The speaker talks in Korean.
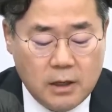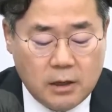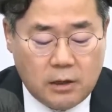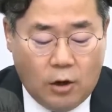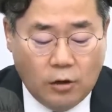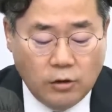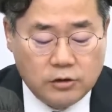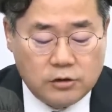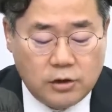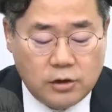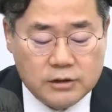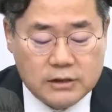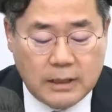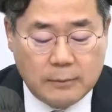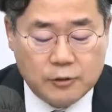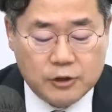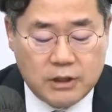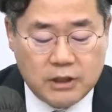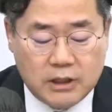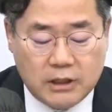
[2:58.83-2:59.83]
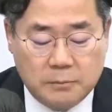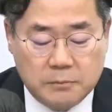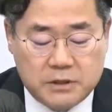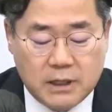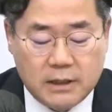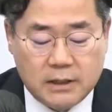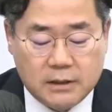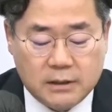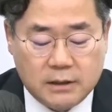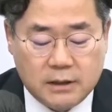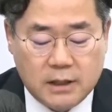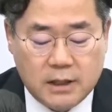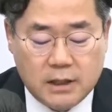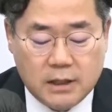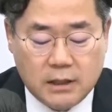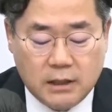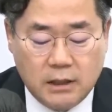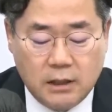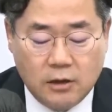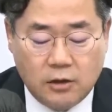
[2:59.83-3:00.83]
경선 사무실 임차 등
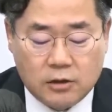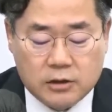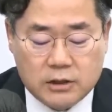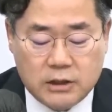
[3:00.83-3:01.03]
2억